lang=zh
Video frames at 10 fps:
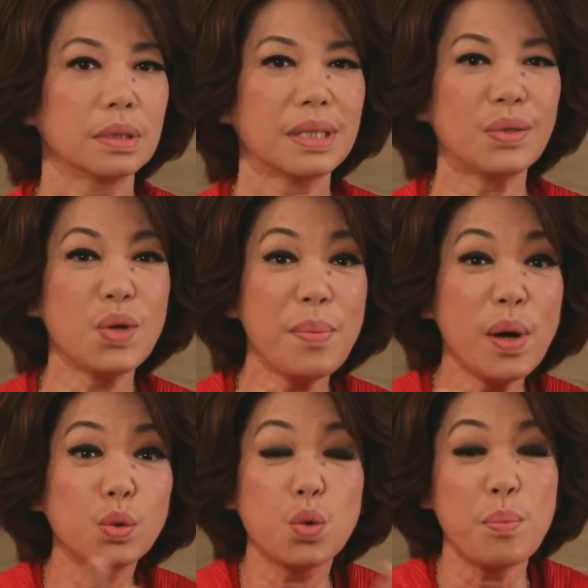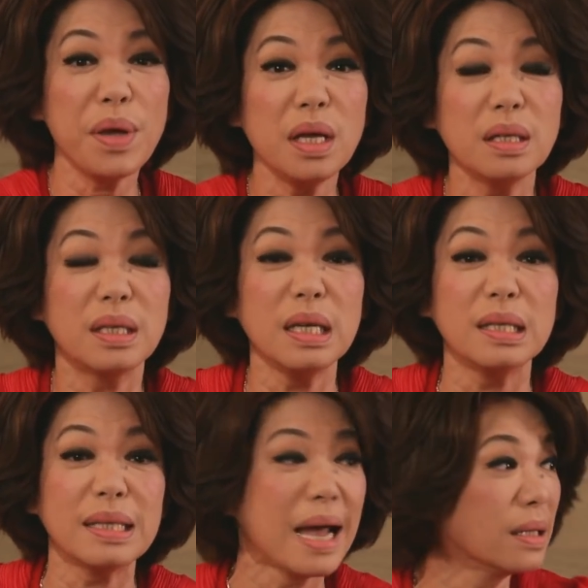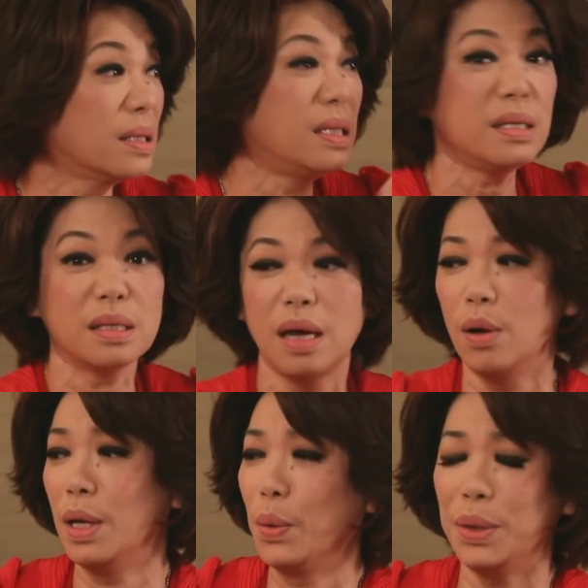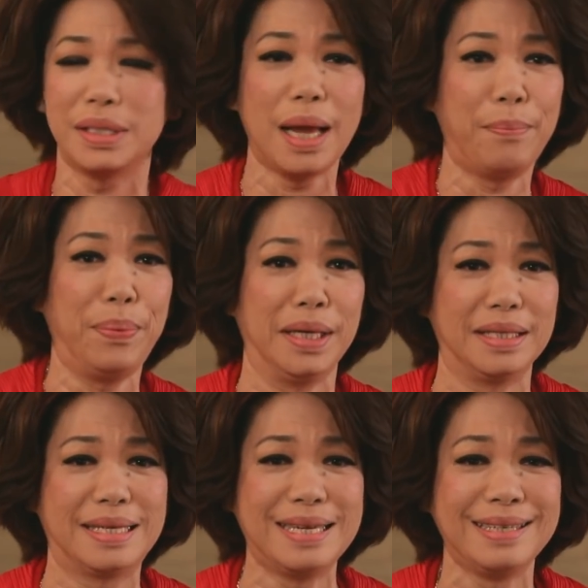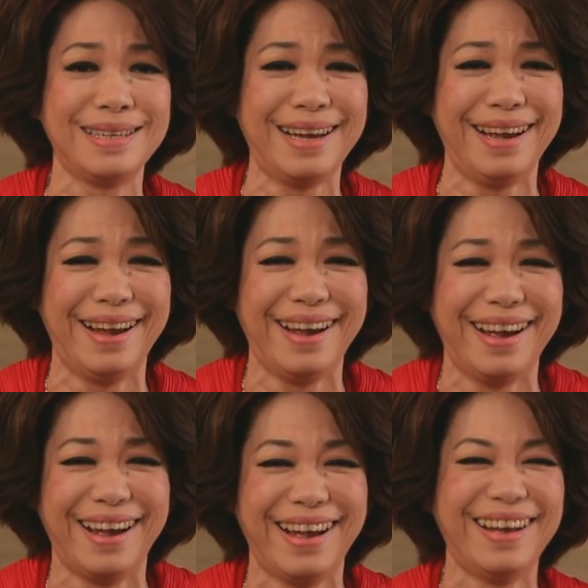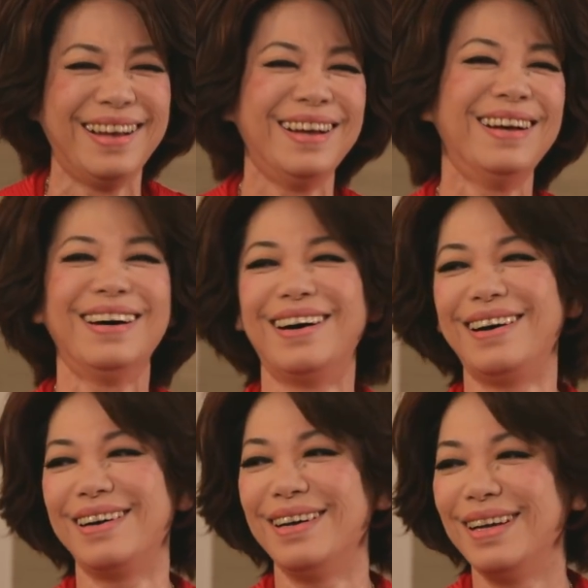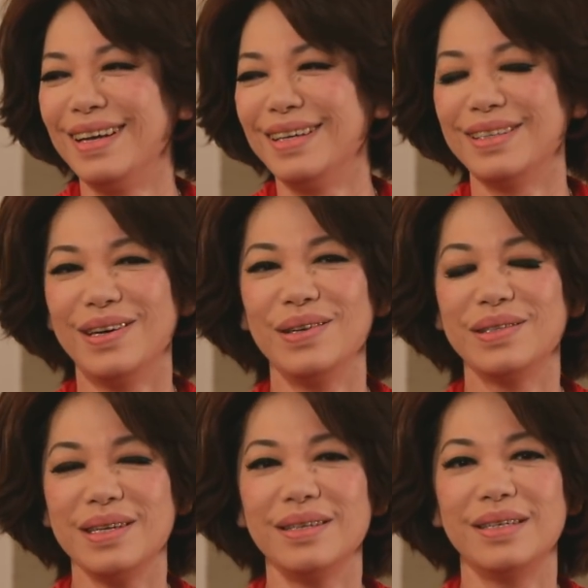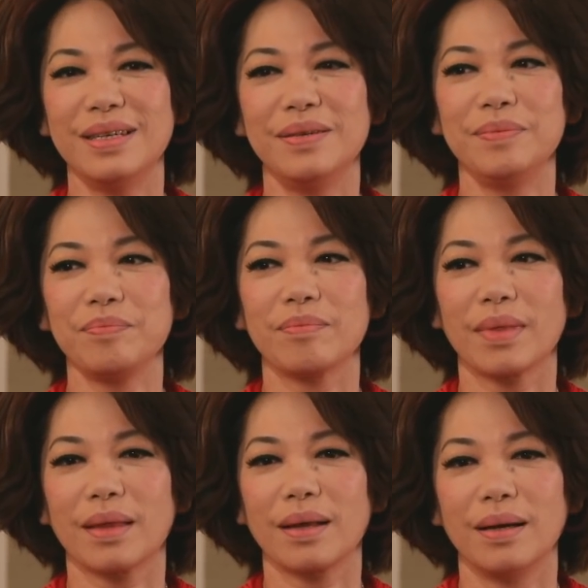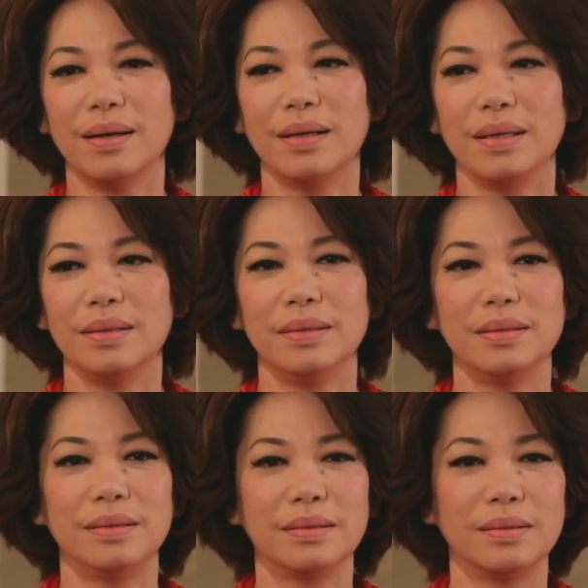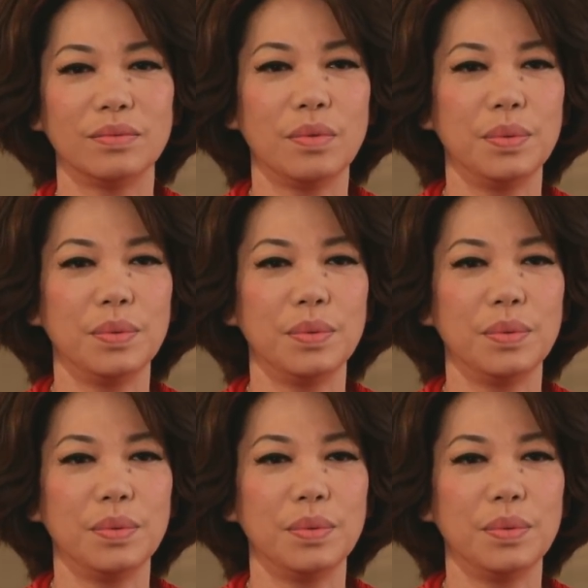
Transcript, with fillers: 他居然帮我准备一个更大的记者招待会在北京哎，哦，然后第二天，呃，我